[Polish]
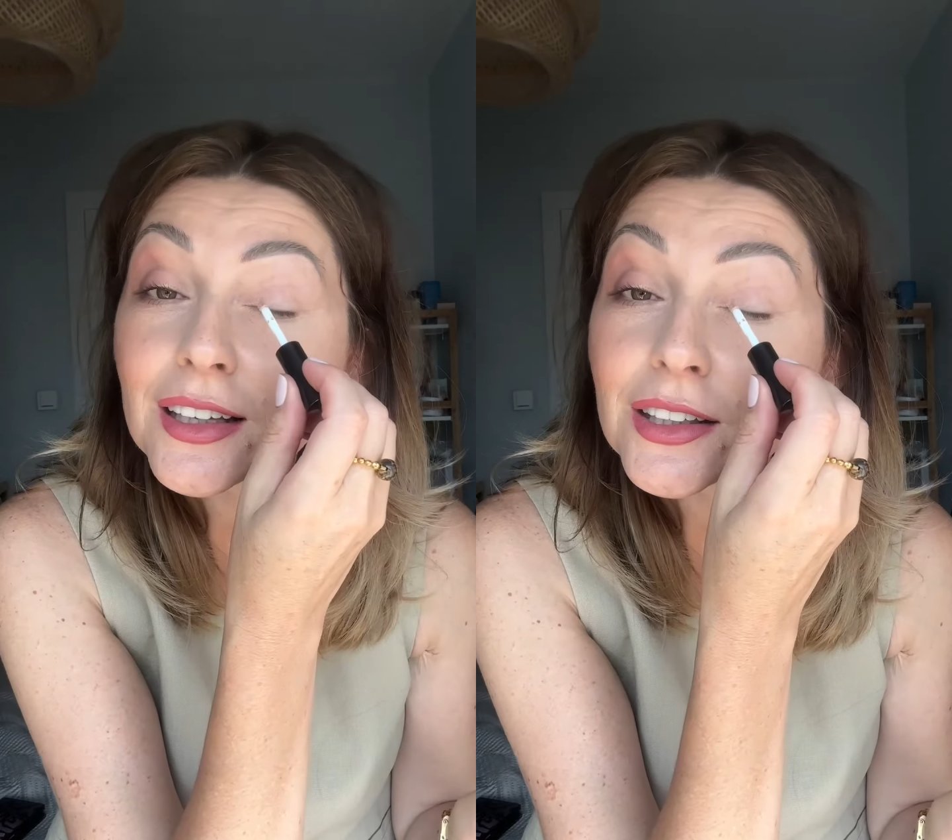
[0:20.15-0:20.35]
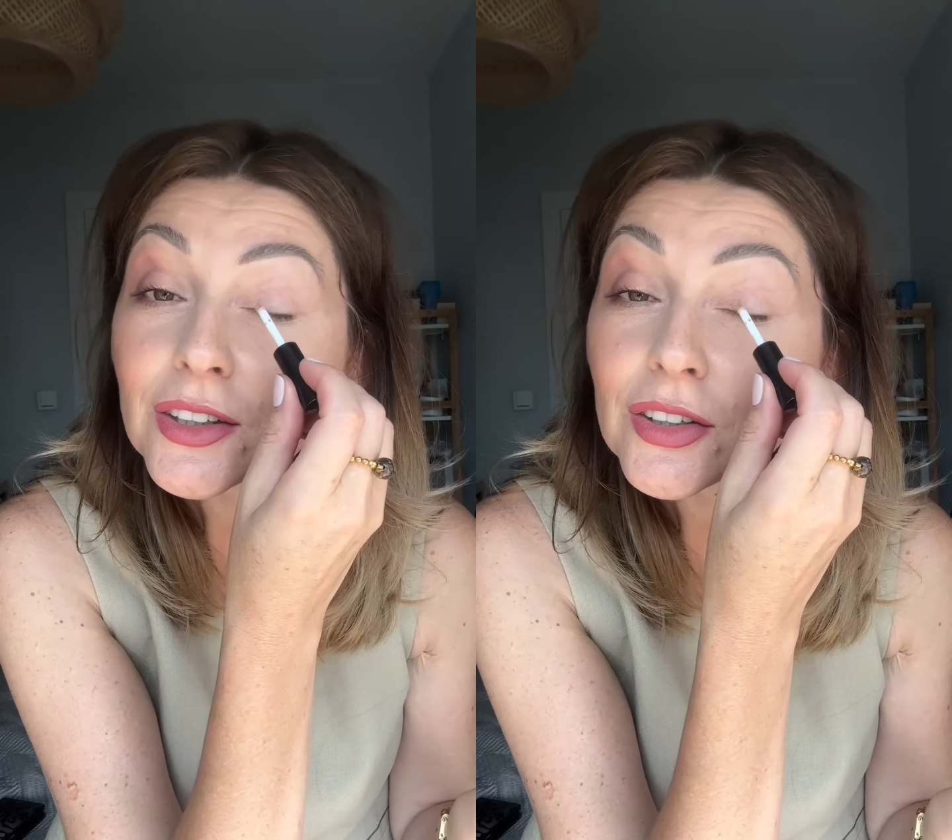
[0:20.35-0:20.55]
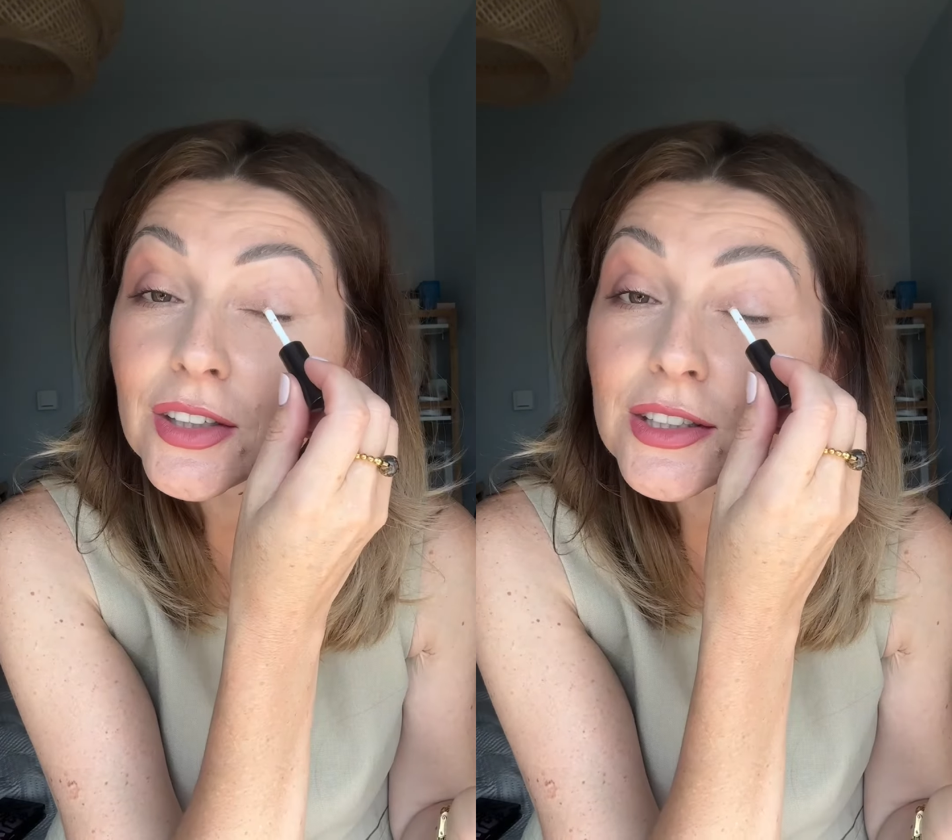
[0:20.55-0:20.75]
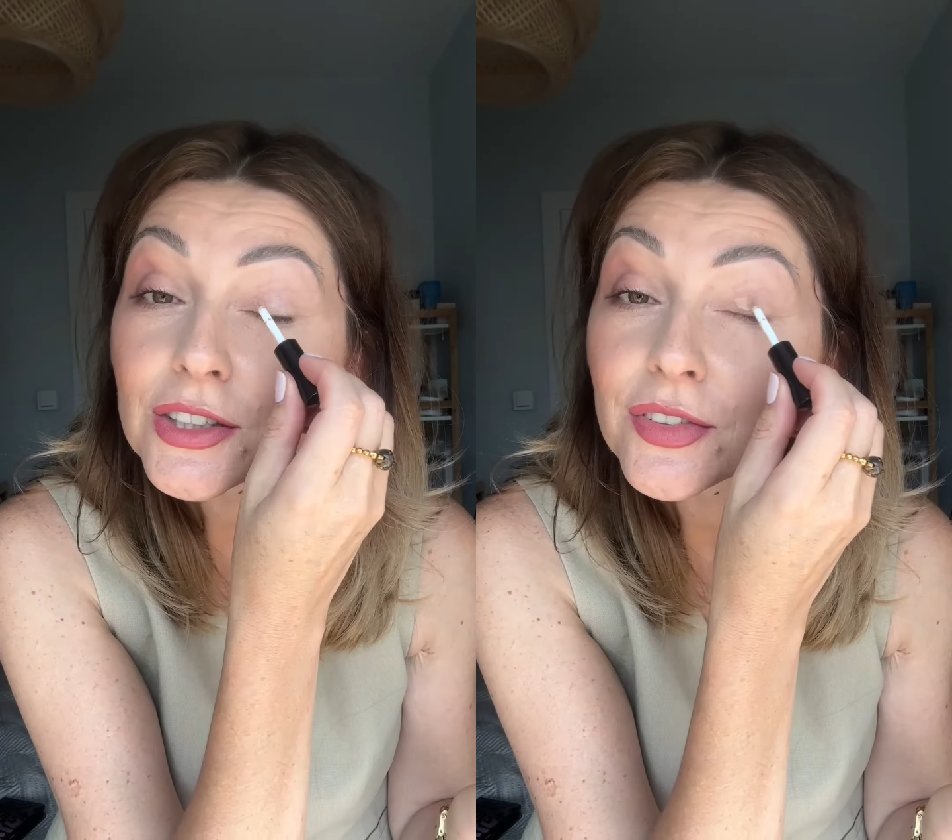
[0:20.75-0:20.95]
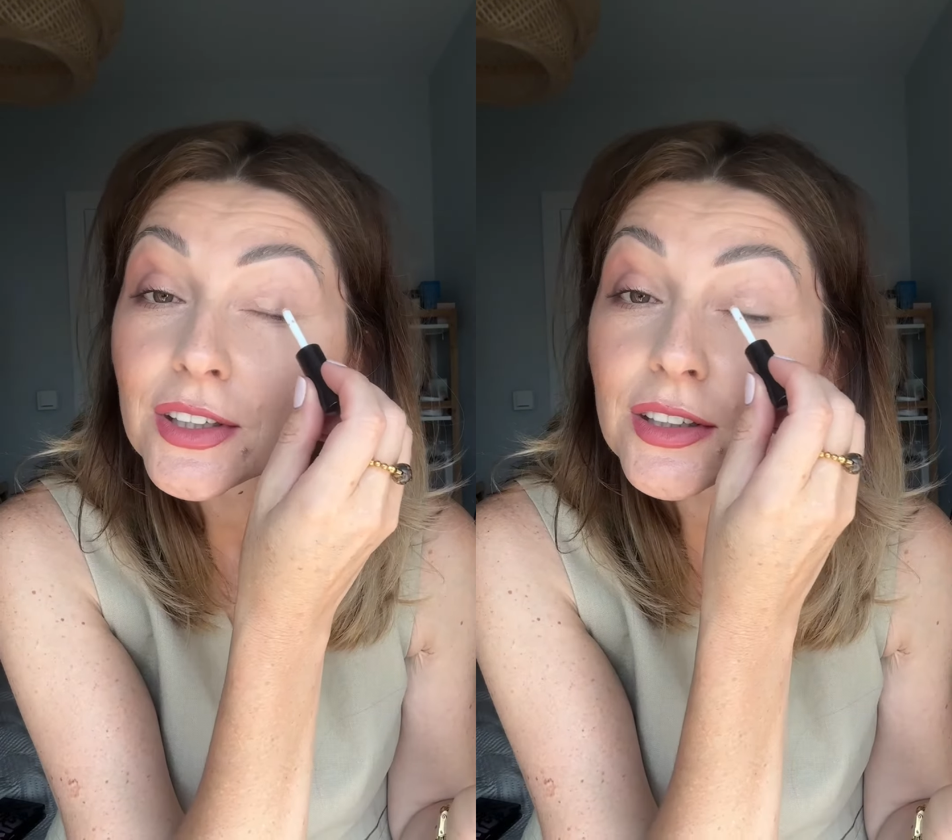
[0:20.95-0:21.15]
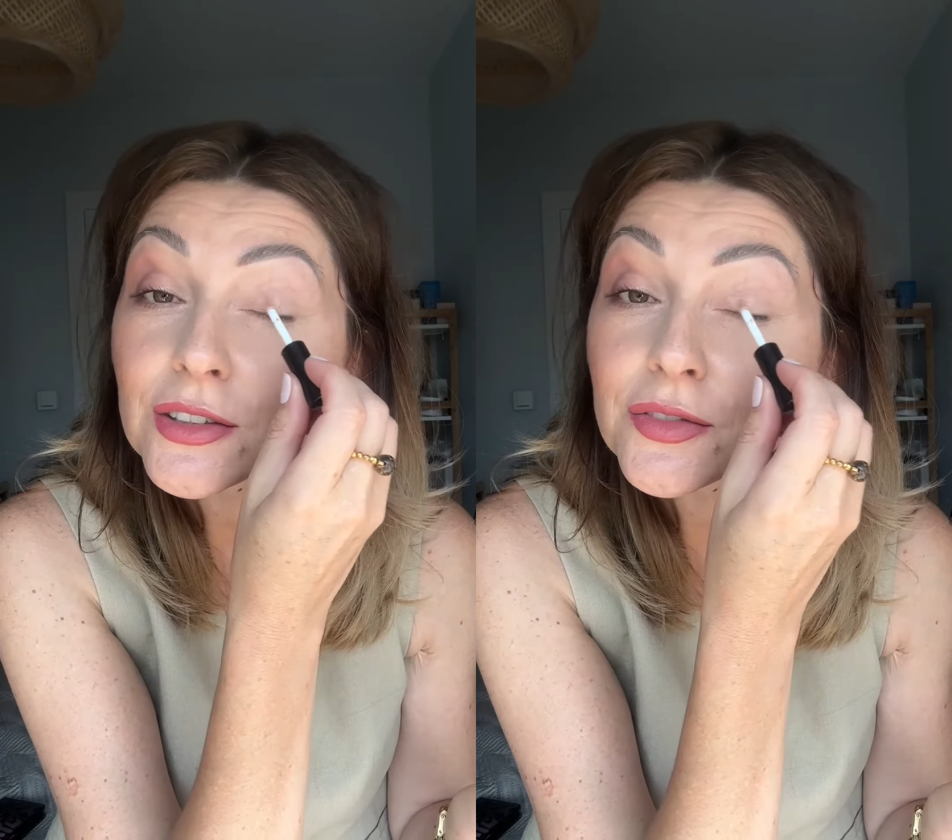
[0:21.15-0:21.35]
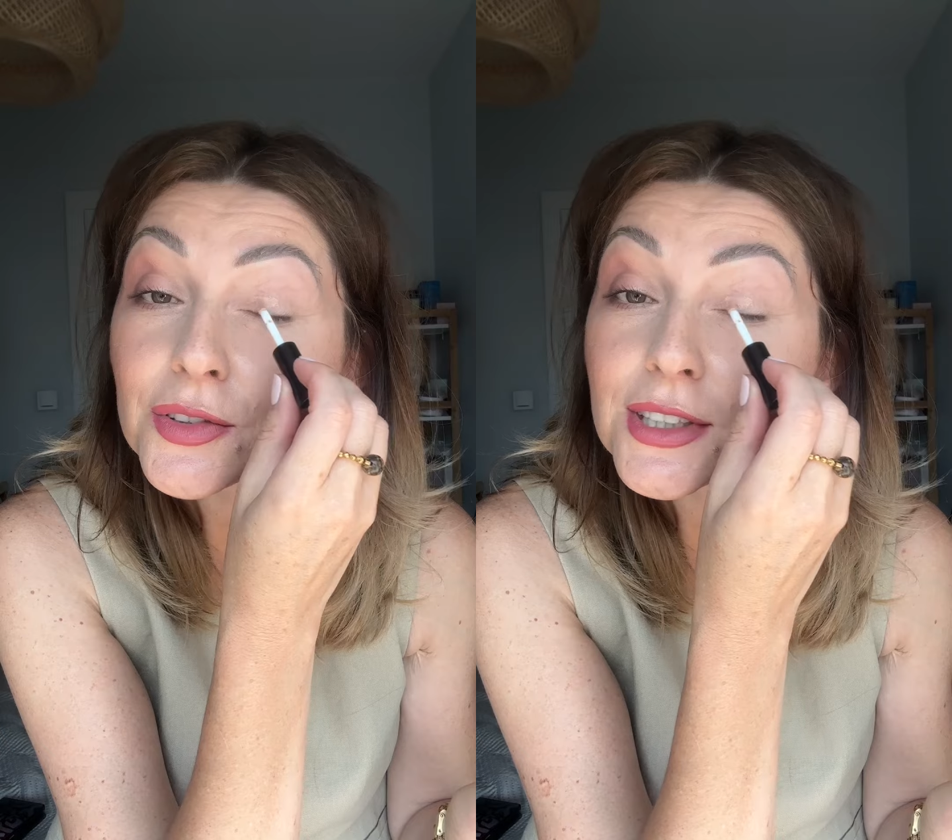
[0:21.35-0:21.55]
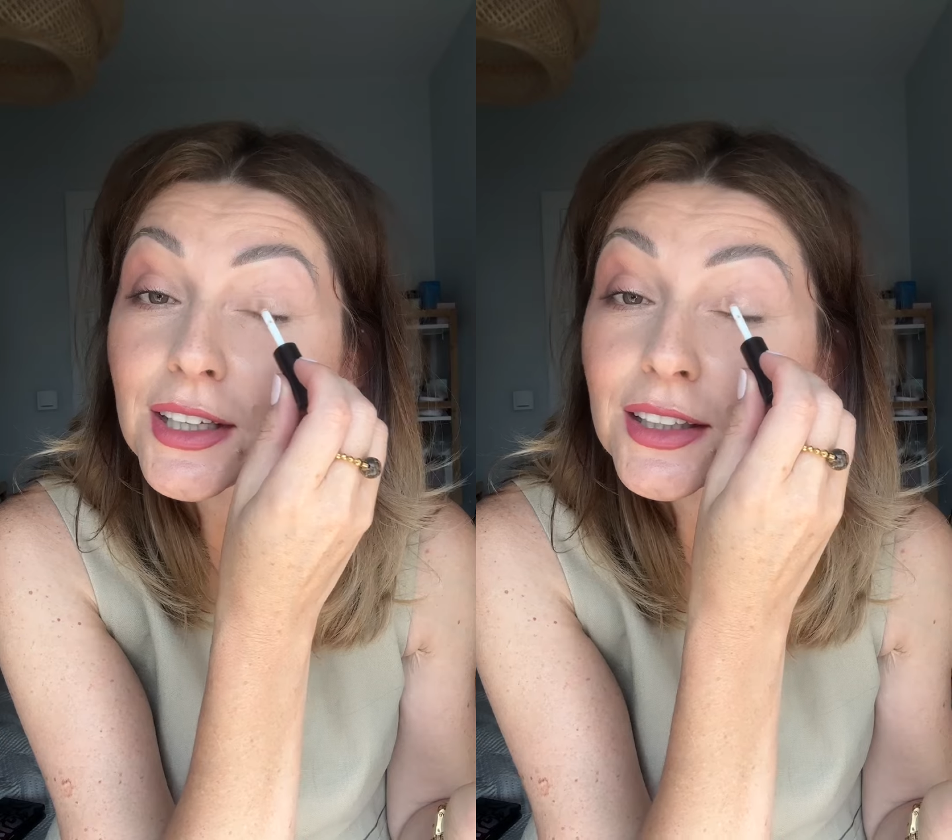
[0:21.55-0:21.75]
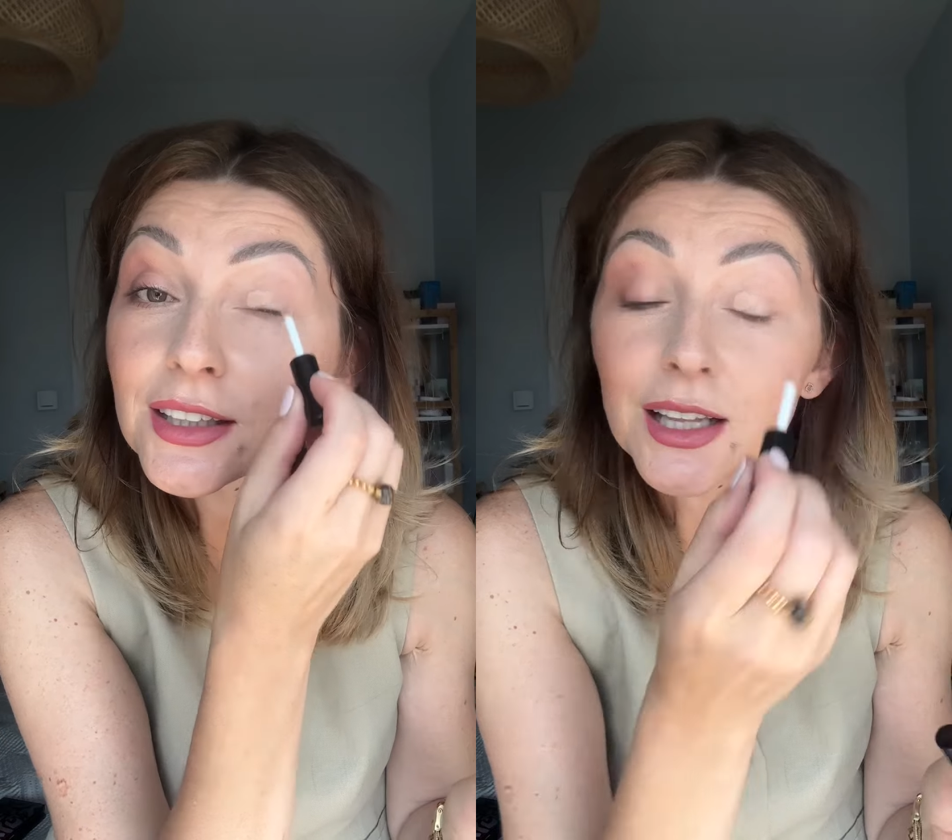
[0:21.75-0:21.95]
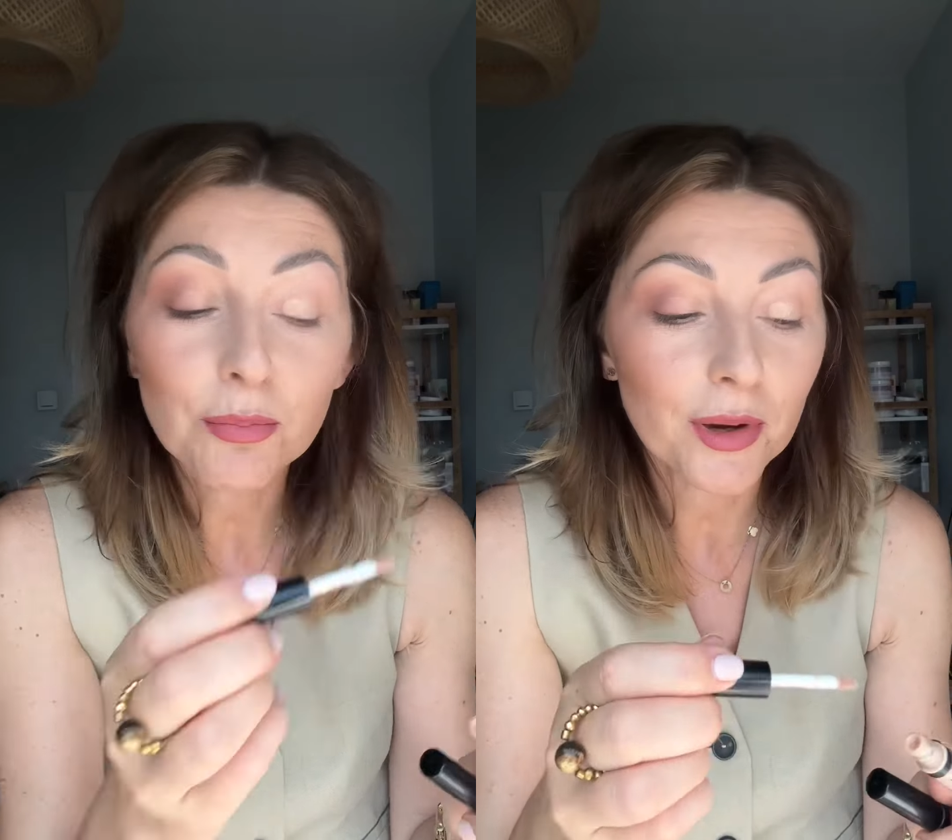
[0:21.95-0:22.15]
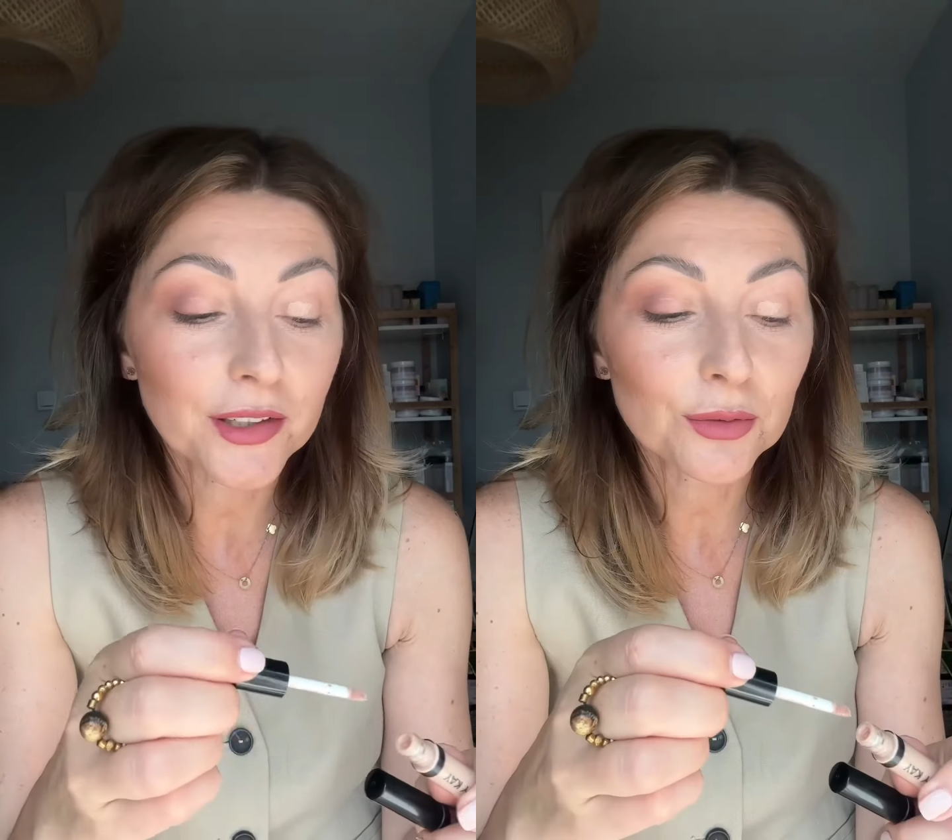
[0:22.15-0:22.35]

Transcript: i to jest świetne rozwiązanie dla pań,